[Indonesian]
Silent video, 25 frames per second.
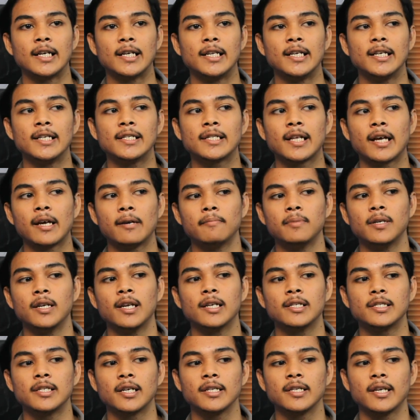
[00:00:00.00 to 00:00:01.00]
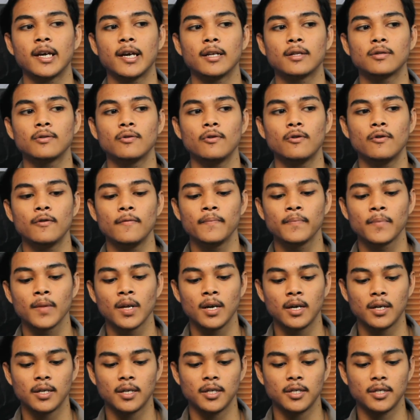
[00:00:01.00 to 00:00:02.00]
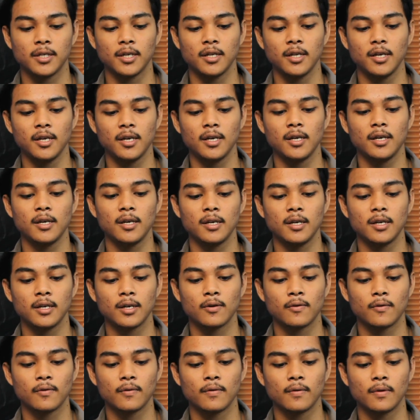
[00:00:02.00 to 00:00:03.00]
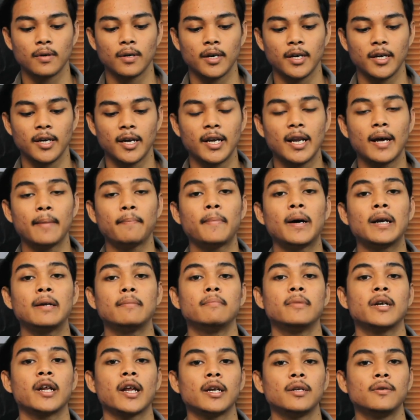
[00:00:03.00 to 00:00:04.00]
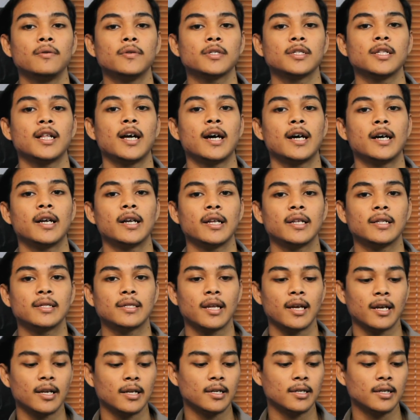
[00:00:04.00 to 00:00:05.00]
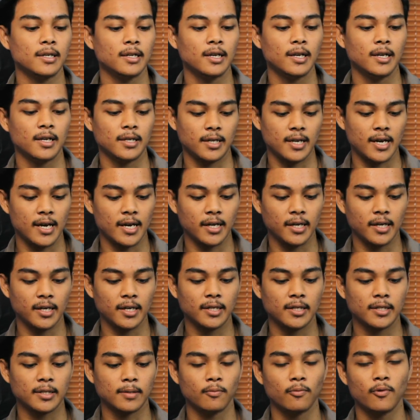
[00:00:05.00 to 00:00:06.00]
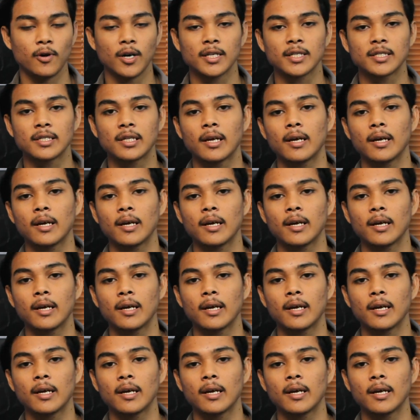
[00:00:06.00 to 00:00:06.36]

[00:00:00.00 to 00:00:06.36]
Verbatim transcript: Jadi stabilizernya itu di sini ya dapat meredus lah retail dari sebuah